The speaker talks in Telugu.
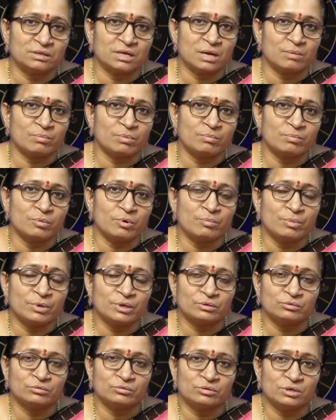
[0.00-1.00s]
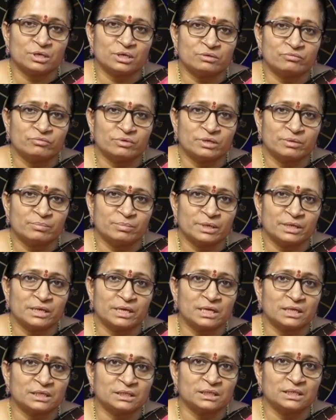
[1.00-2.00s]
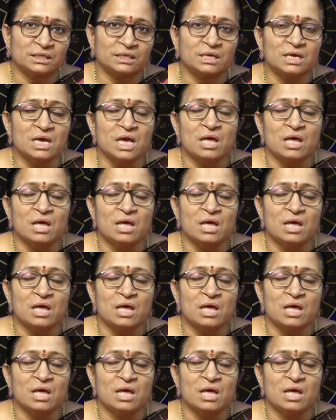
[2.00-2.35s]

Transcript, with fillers: గర్భంలో పెరుగుతున్నటువంటి పిండానికి